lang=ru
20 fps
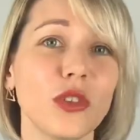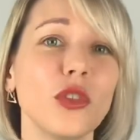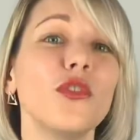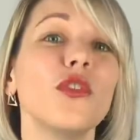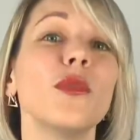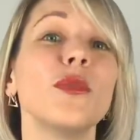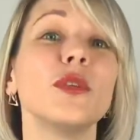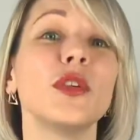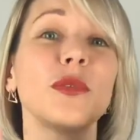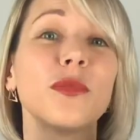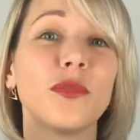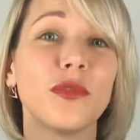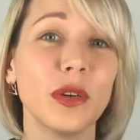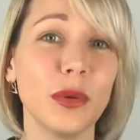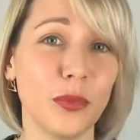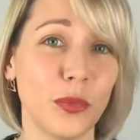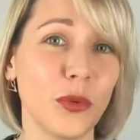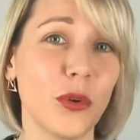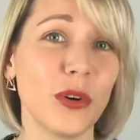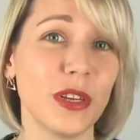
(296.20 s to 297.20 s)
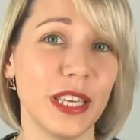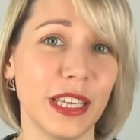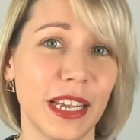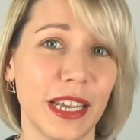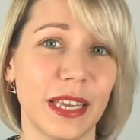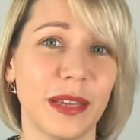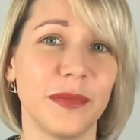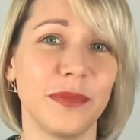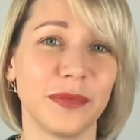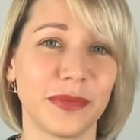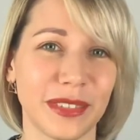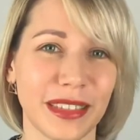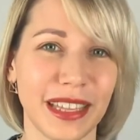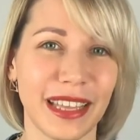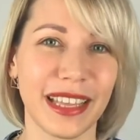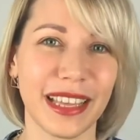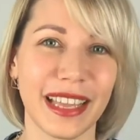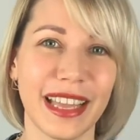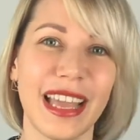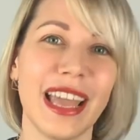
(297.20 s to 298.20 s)
в общем, вы поняли.
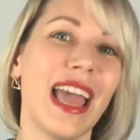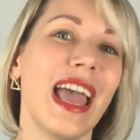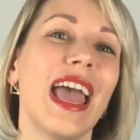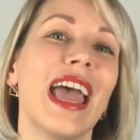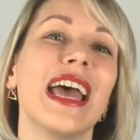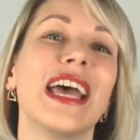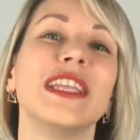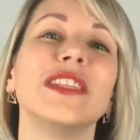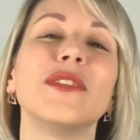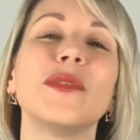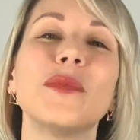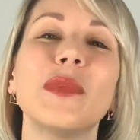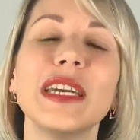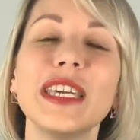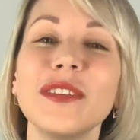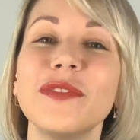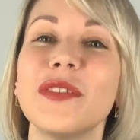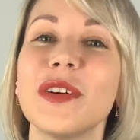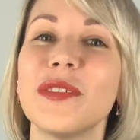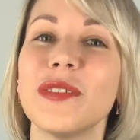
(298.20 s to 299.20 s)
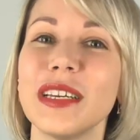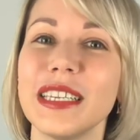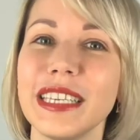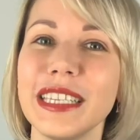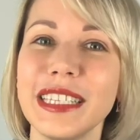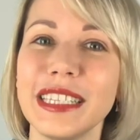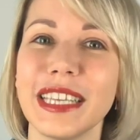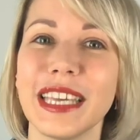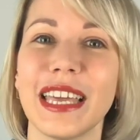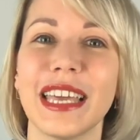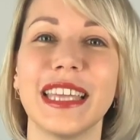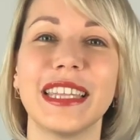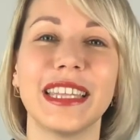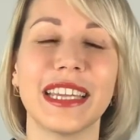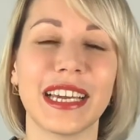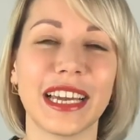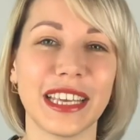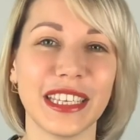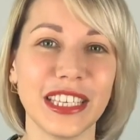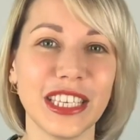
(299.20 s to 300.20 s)
Но мои фавориты – это,
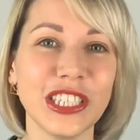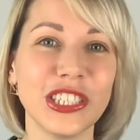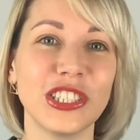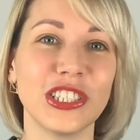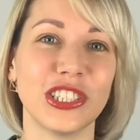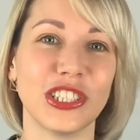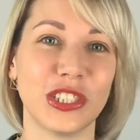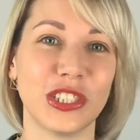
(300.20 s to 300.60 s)
конечно же,